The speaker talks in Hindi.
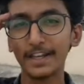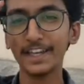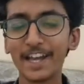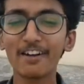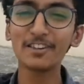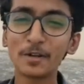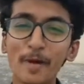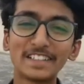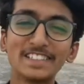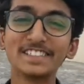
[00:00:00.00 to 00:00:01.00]
Hey guys, welcome
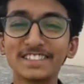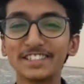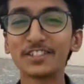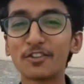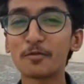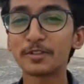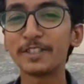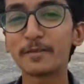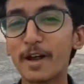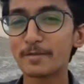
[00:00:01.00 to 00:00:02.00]
back. This is Siddiq from
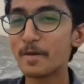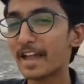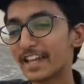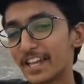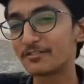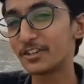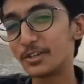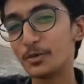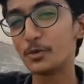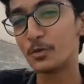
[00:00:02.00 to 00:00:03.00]
Siddiq Man back again with a
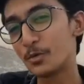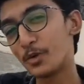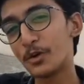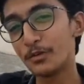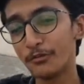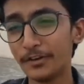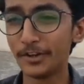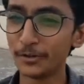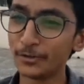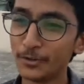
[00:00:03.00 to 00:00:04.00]
new
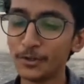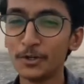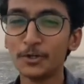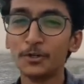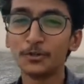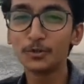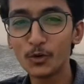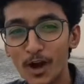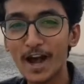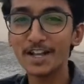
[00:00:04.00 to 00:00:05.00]
video. तो
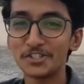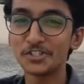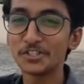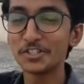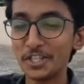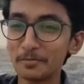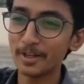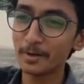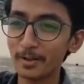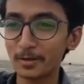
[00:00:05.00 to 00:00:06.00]
आज तीन
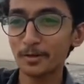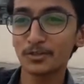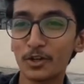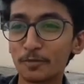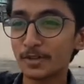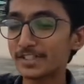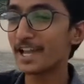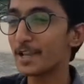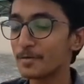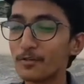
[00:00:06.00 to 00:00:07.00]
महीने बाद अपन जो है अपने
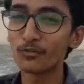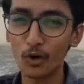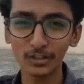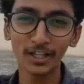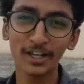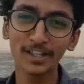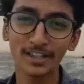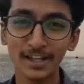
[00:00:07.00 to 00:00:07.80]
चैनल पे ब्लॉग डाल रहे इसका